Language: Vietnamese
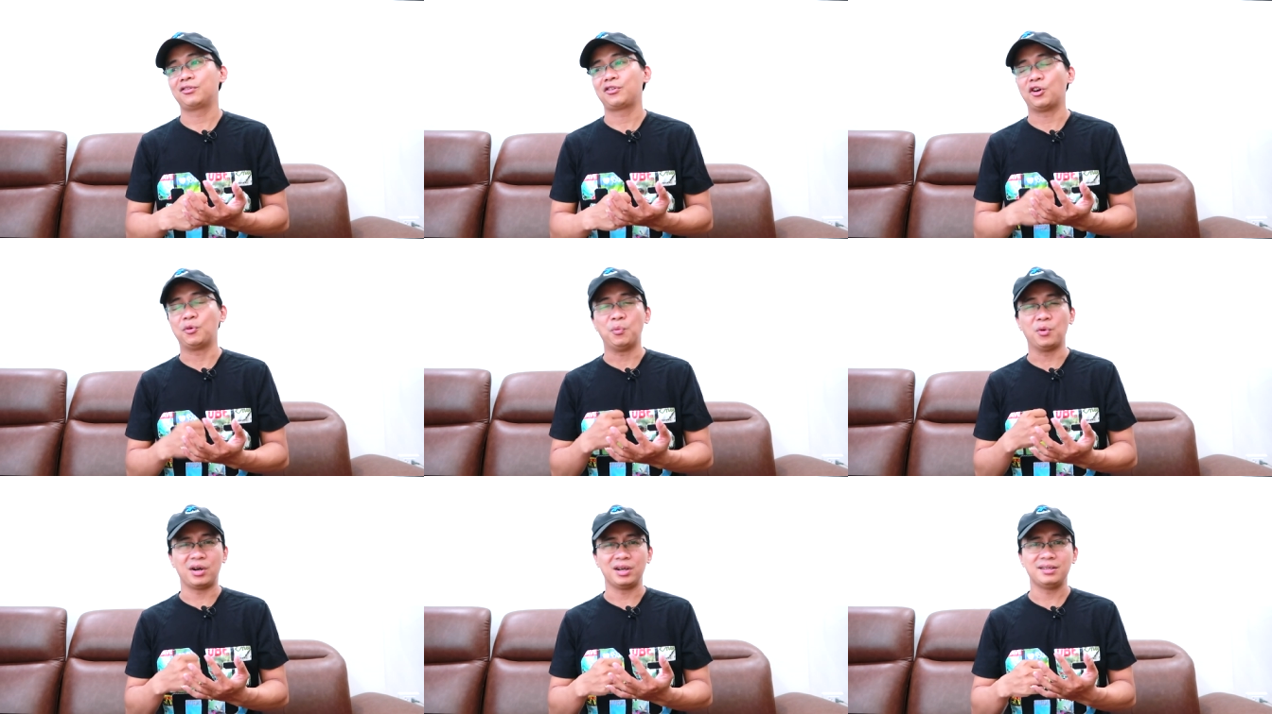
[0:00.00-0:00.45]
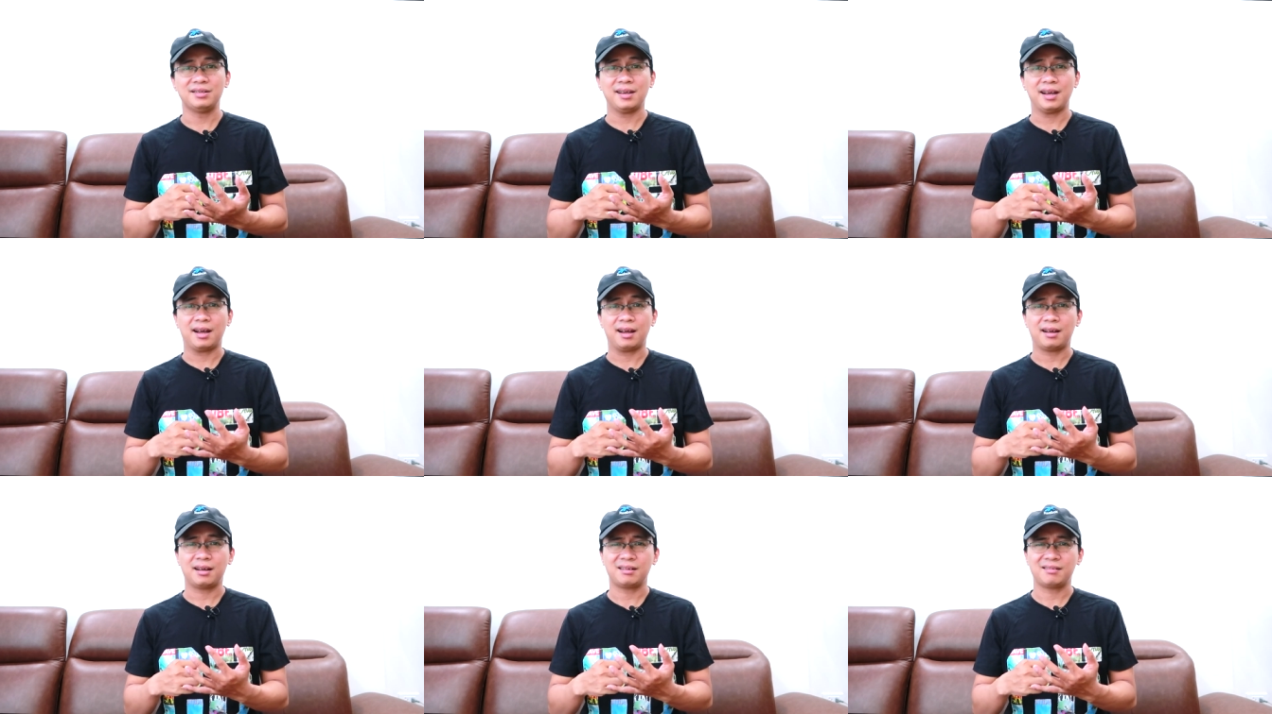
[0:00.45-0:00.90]
nó có một
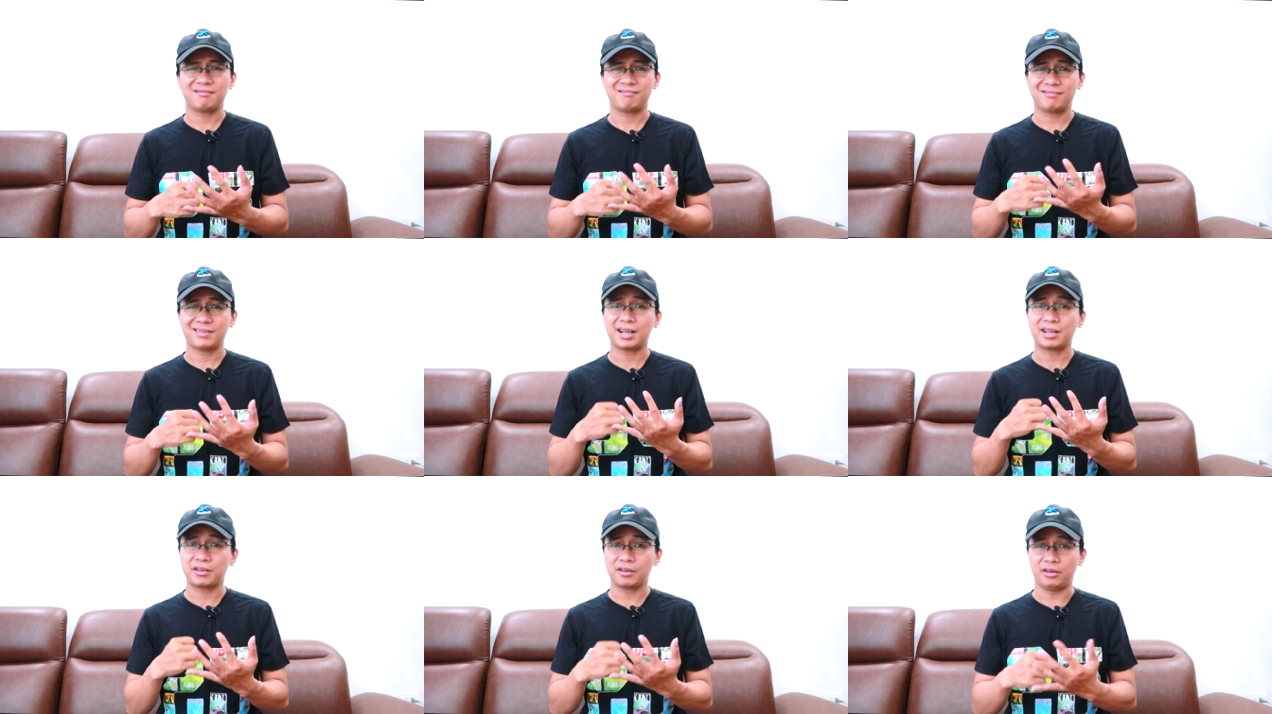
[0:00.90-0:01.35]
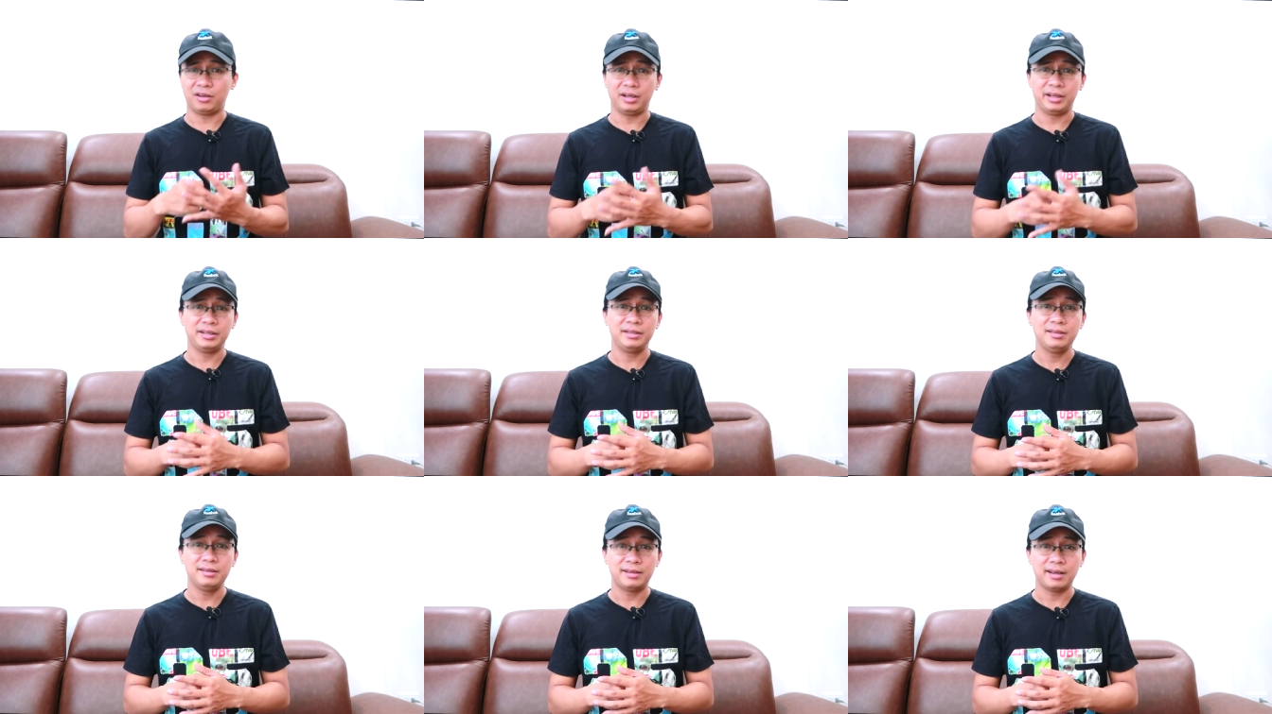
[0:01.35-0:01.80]
cái giá
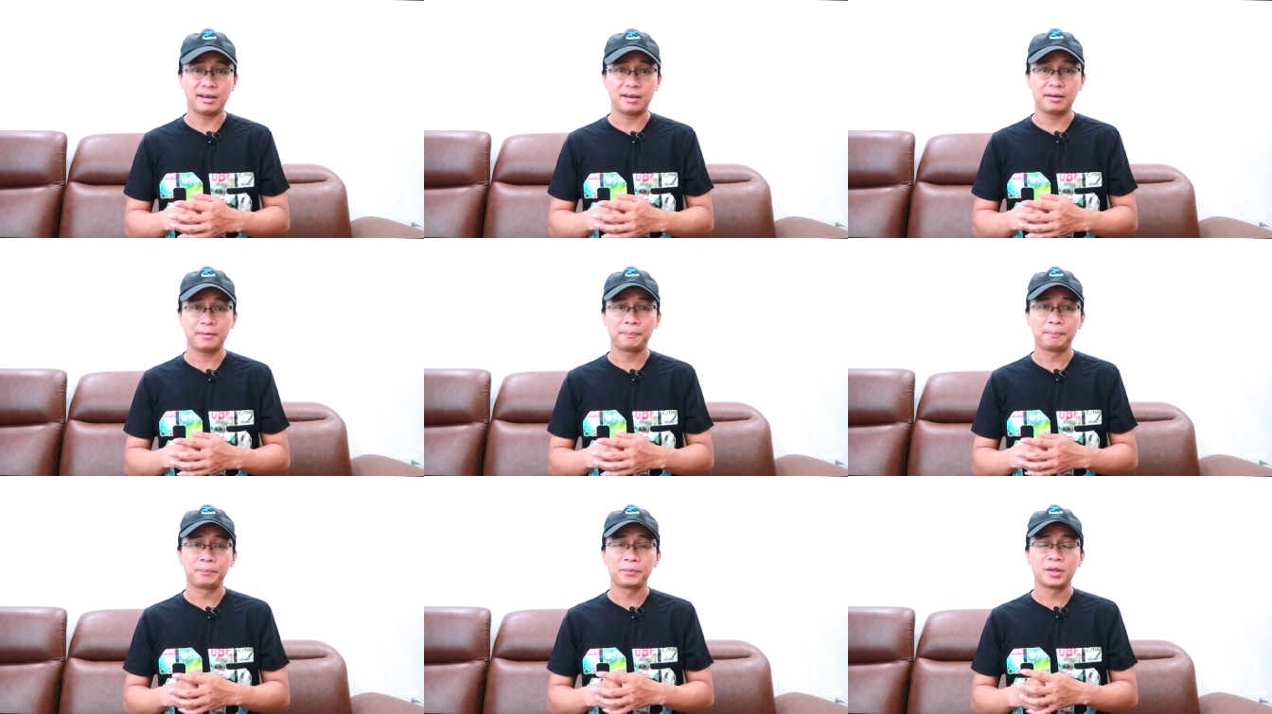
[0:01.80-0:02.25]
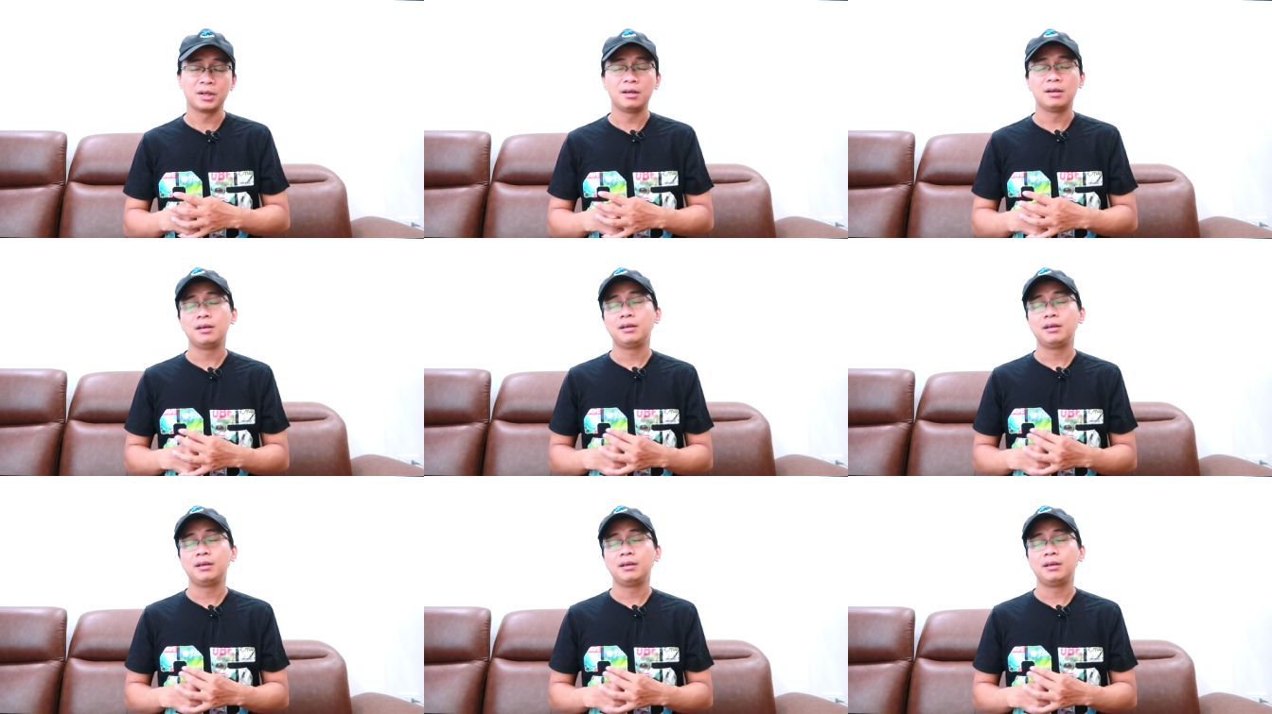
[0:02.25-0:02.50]
đắt đỏ lên như thế